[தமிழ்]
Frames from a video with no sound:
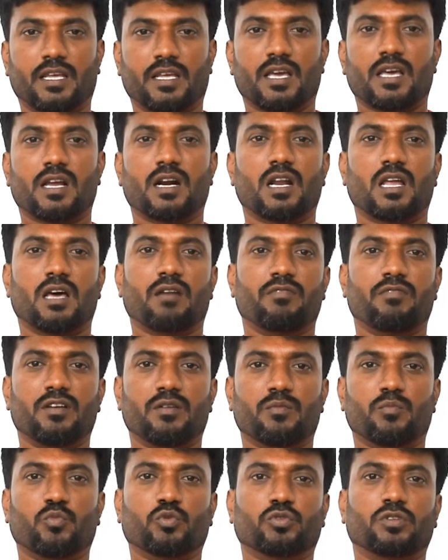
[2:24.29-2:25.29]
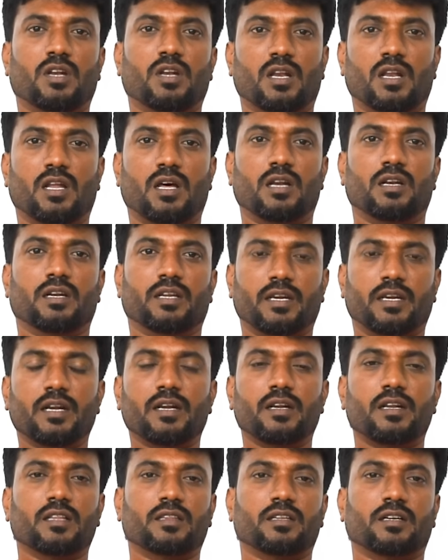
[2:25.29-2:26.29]
கேரளாவில் முதல் நாள்
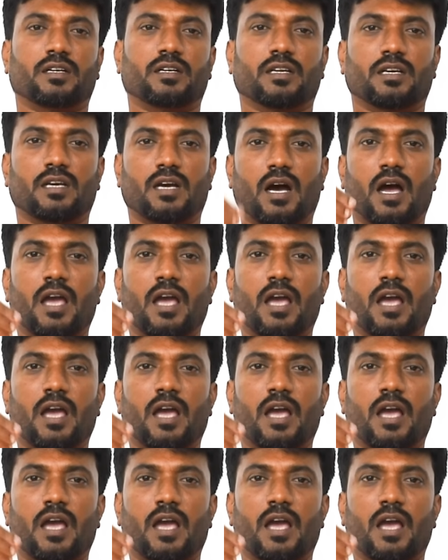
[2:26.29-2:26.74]
கிட்டத்தட்ட